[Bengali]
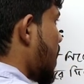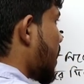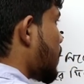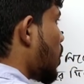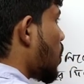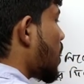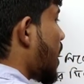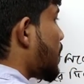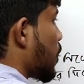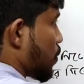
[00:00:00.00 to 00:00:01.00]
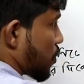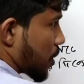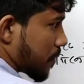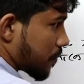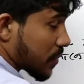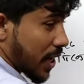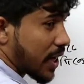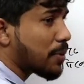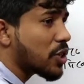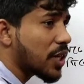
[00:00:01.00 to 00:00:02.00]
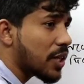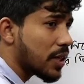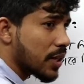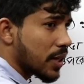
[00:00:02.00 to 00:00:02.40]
এটাকে বলা হয় এবি নোট এটার নাম হচ্ছে কি